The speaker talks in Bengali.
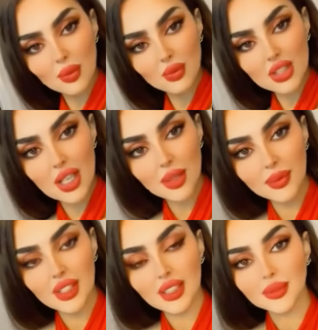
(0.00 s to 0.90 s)
মিস ইউনিভার্স
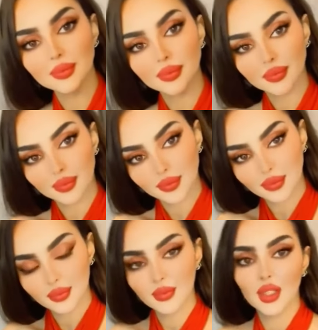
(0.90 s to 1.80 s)
প্রতিযোগিতায়
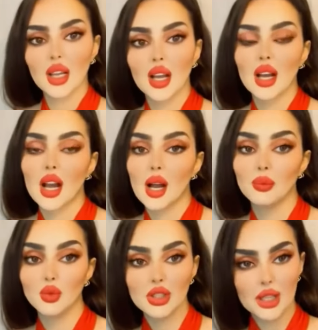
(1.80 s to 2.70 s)

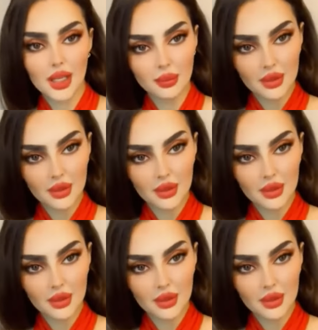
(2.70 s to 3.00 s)
প্রথমবারের মতো